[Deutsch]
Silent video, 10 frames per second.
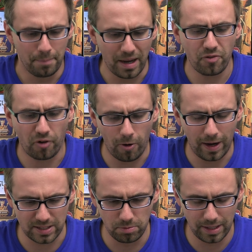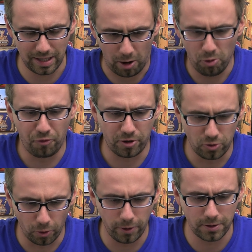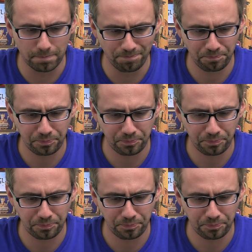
Meine Frau hat es mir dann aufgedrückt